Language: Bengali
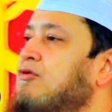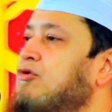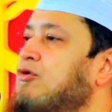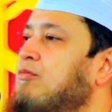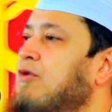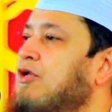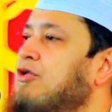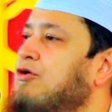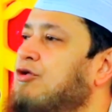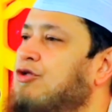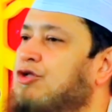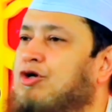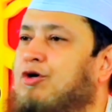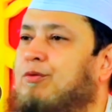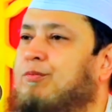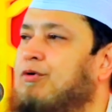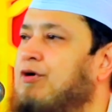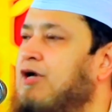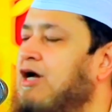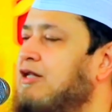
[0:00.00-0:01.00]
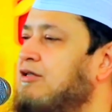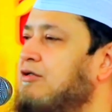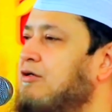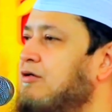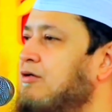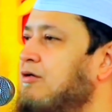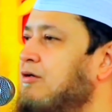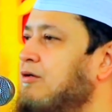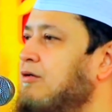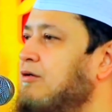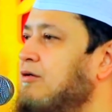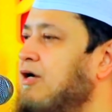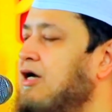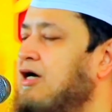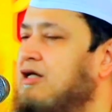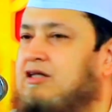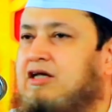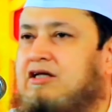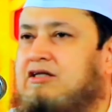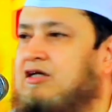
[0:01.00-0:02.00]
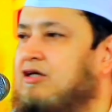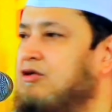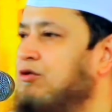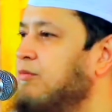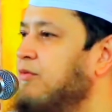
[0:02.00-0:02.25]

তোমরা যতই অপরাধ করো তাক না